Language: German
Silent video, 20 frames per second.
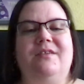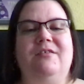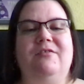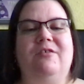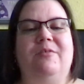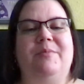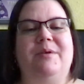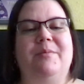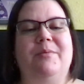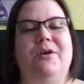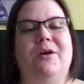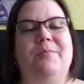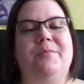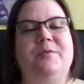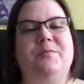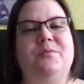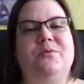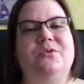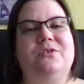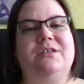Von mir bekommt
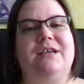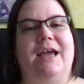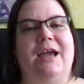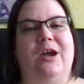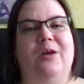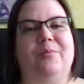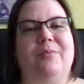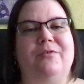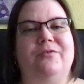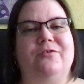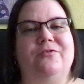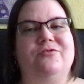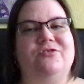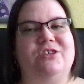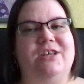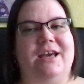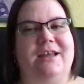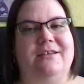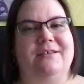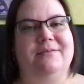das Buch 3,5
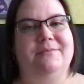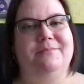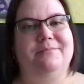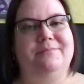Sterne.